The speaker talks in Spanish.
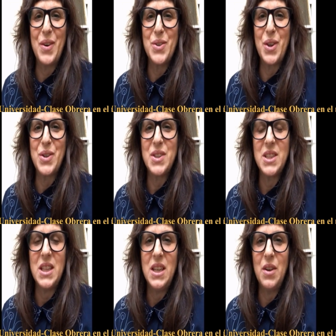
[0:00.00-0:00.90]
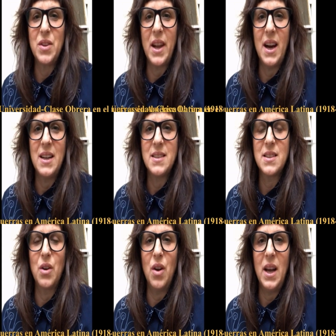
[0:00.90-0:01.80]
otros y otras
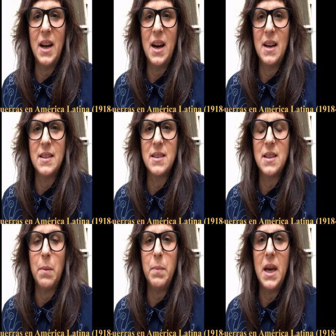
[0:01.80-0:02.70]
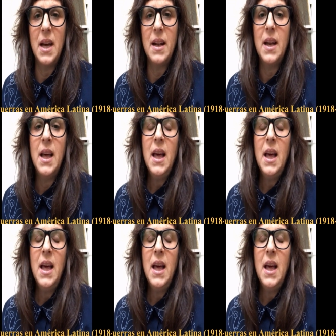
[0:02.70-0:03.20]
colegas también.